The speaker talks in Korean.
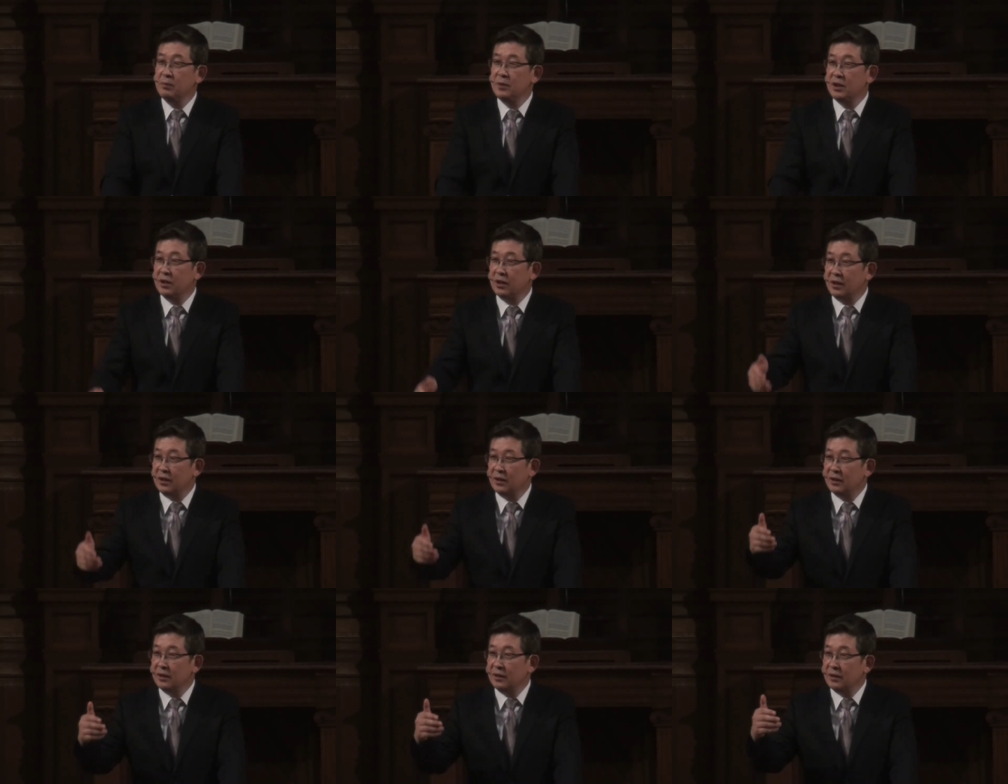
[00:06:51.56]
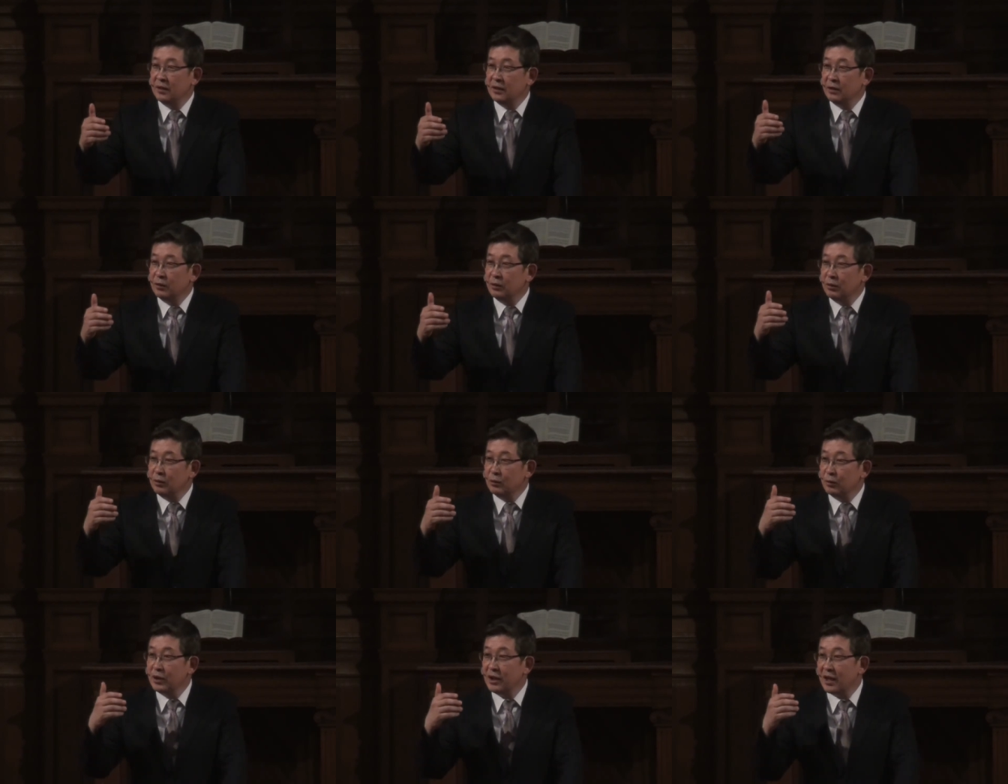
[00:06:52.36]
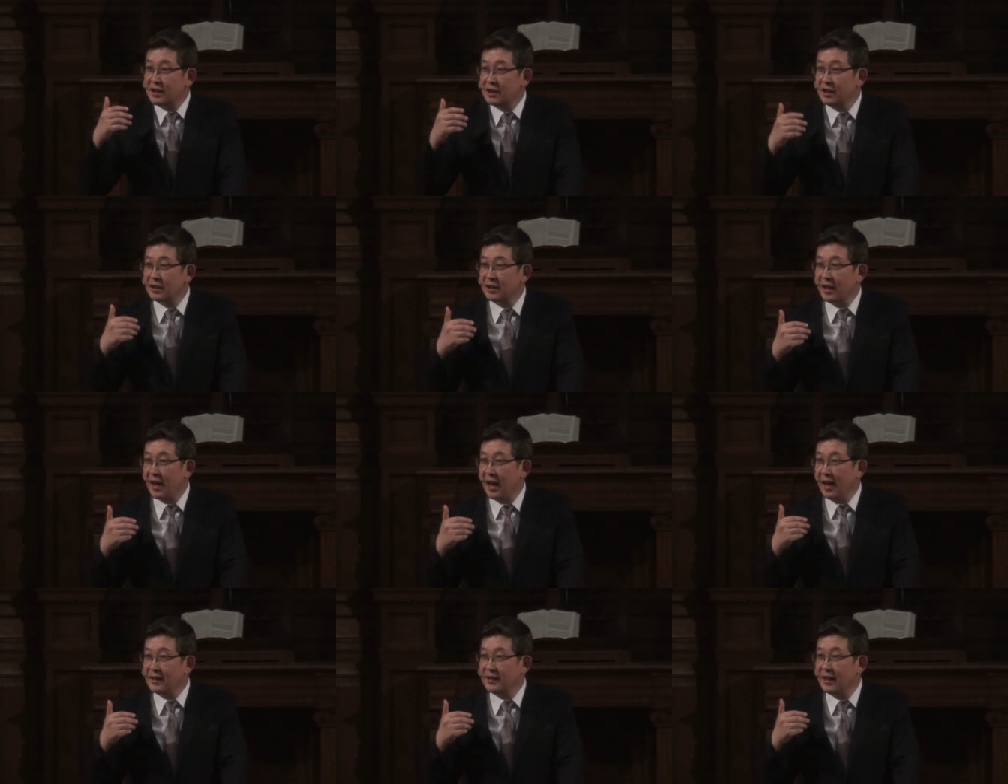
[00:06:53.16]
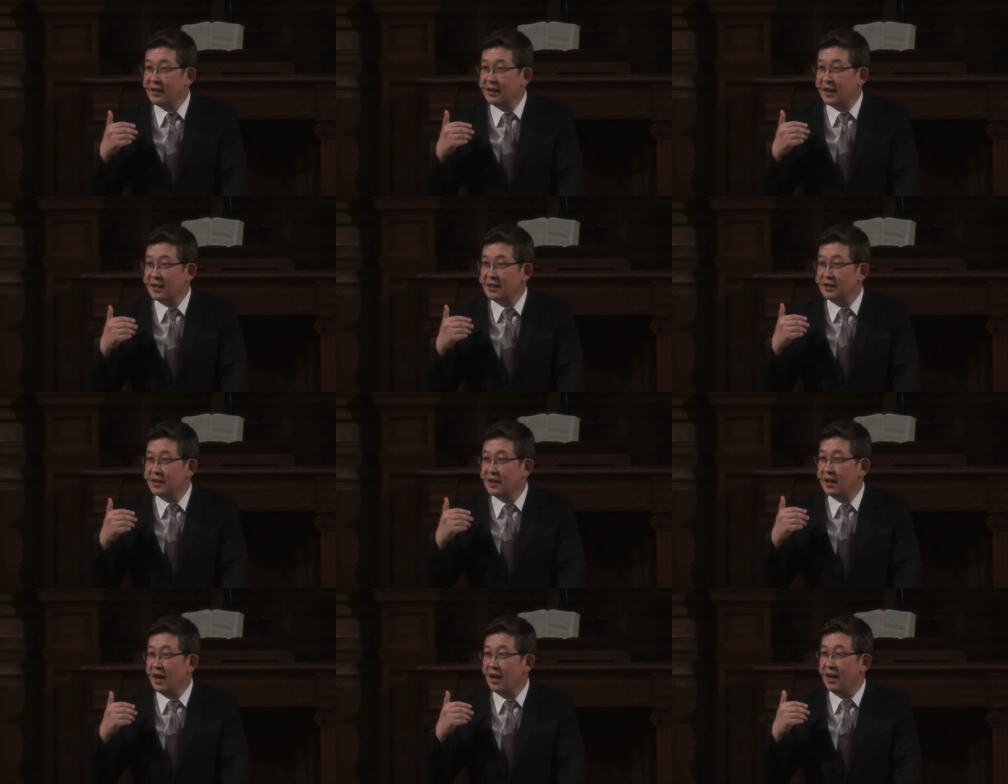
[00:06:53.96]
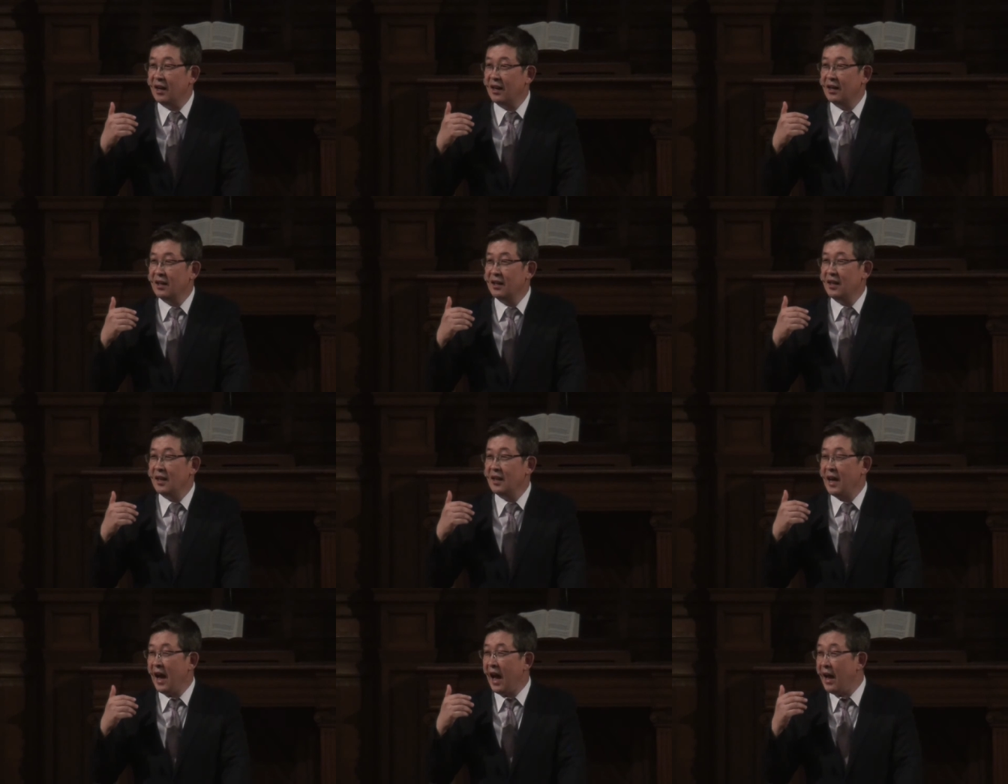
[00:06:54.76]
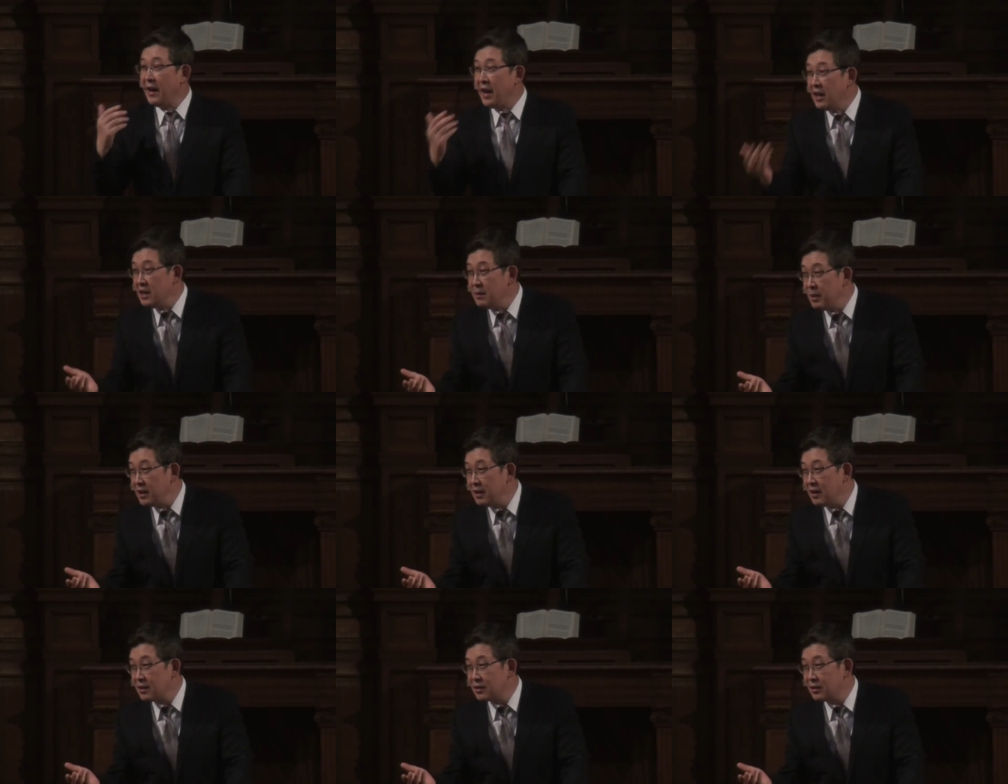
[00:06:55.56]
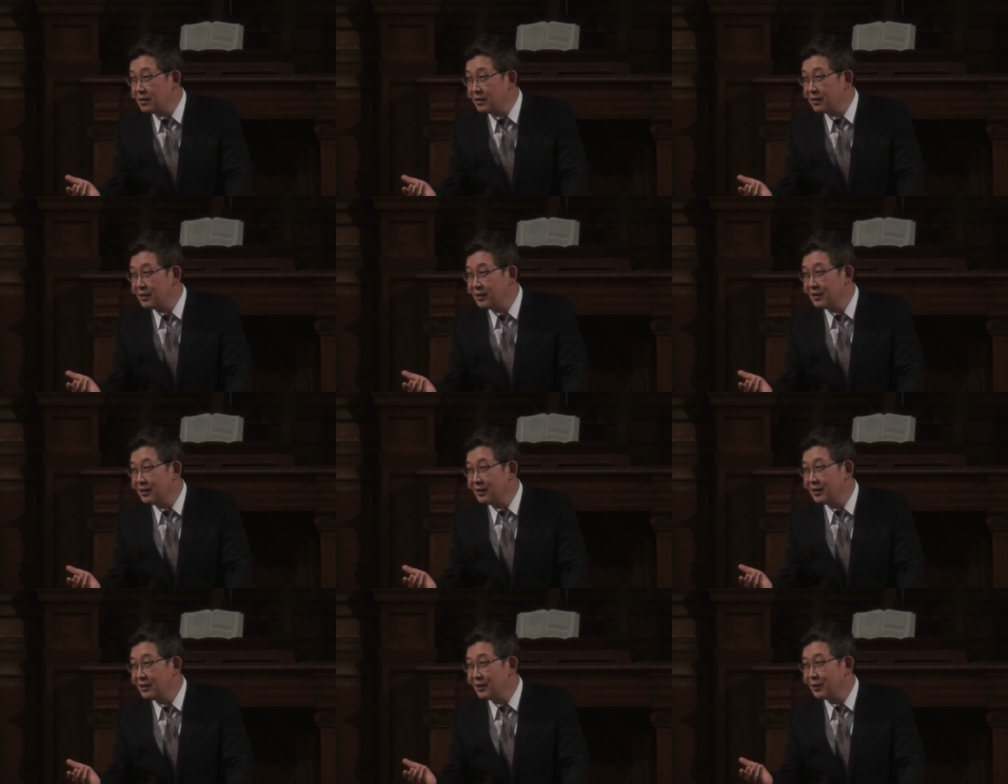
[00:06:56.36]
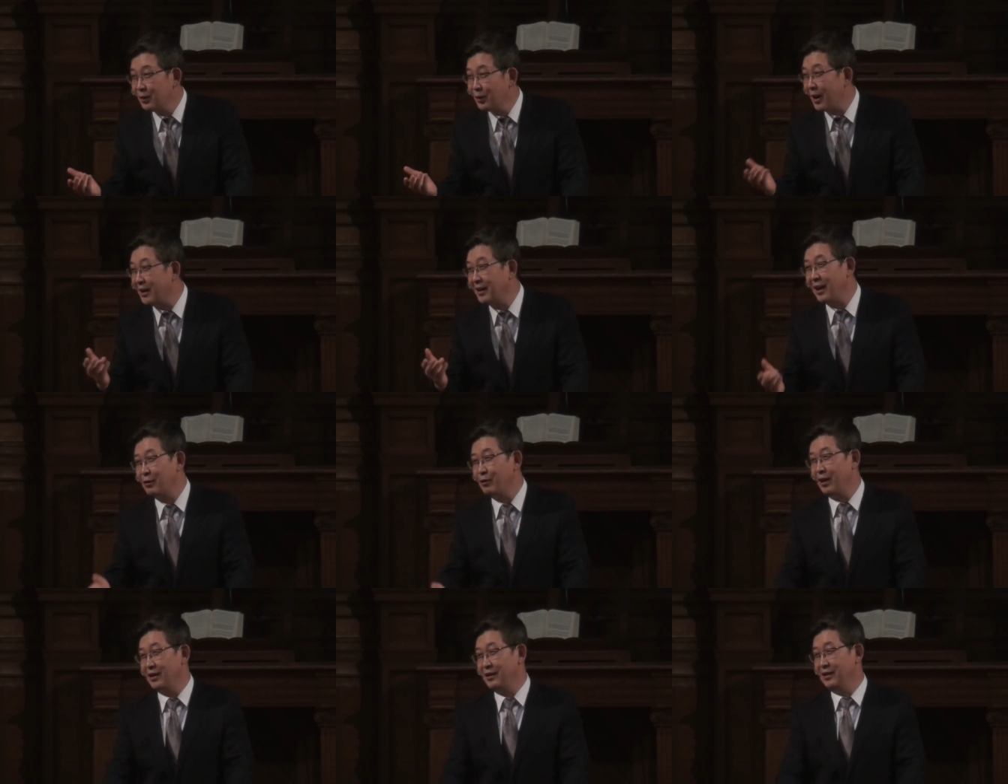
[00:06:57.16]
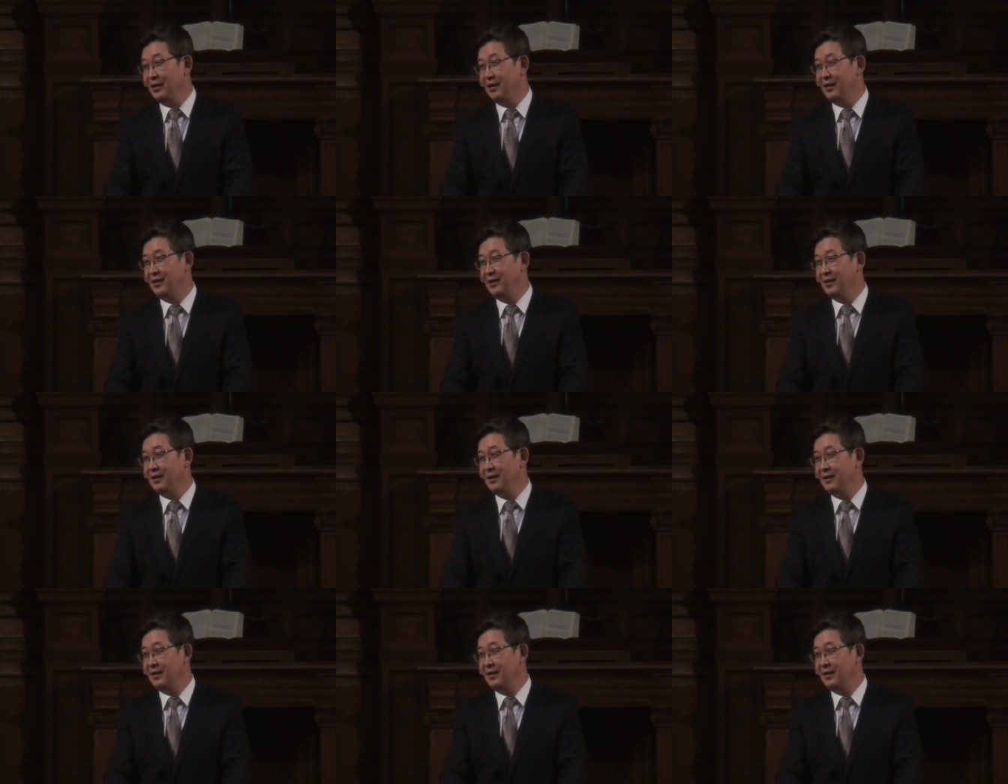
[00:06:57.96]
심지어 우리 같이 이렇게 한계를 가진 자가 하나님에 대해서 논한다고 하는 것,